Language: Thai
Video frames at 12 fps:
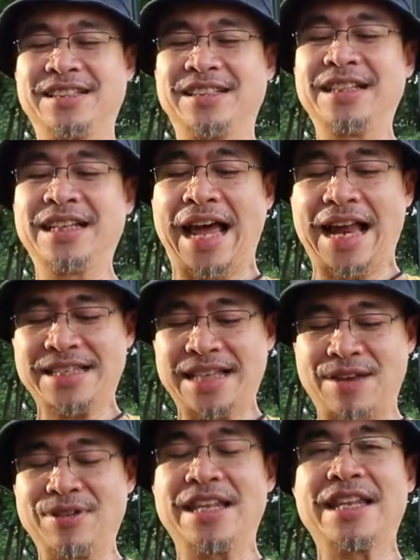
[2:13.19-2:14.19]
คือการ
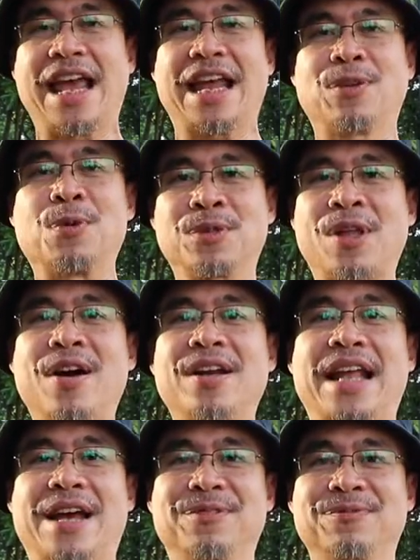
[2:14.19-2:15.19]
ใส่วิธีนี้ถูกต้อง
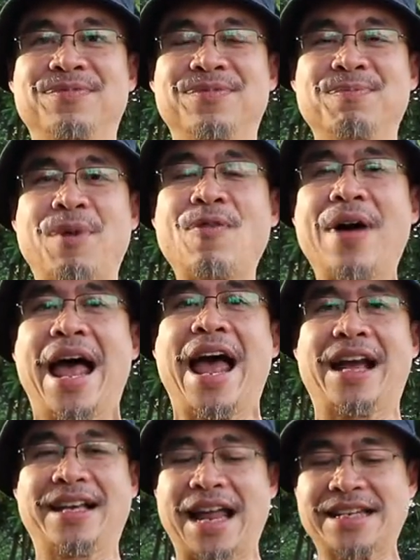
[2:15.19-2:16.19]
แล้ว เพราะว่า
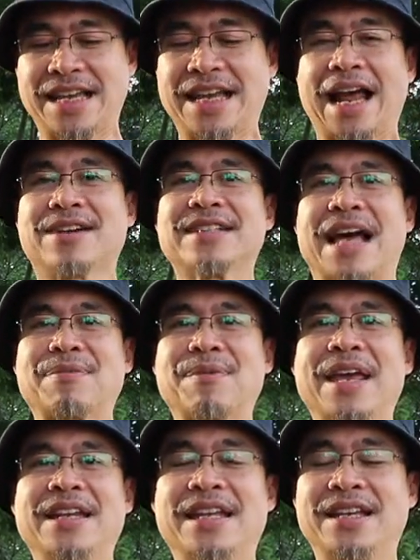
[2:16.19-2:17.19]
การใช้งานข้าวสายป
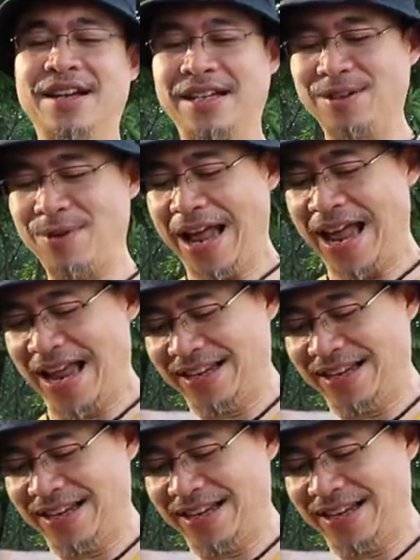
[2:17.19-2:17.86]
ระเภทนี้ก็คือว่า